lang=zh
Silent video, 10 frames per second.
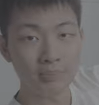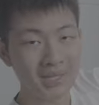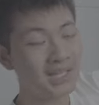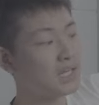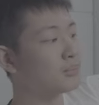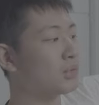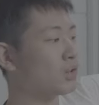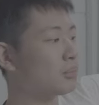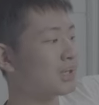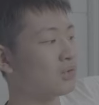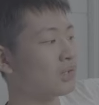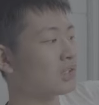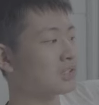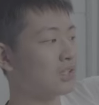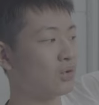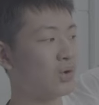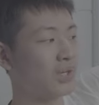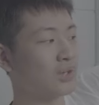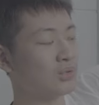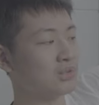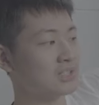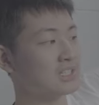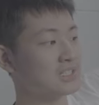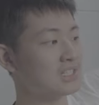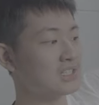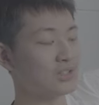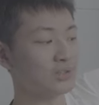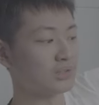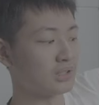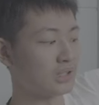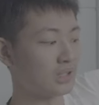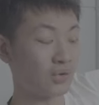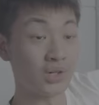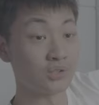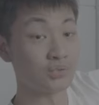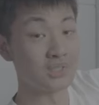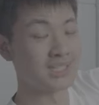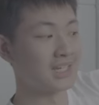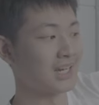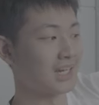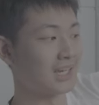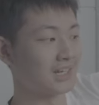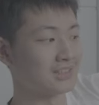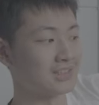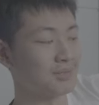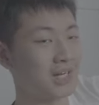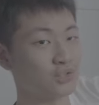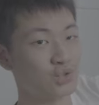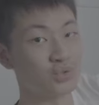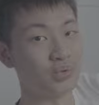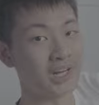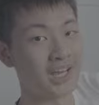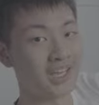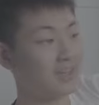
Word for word: 背带的某一边有一个这个快扣的设计，就你可以快速解开，然后再把它装回来。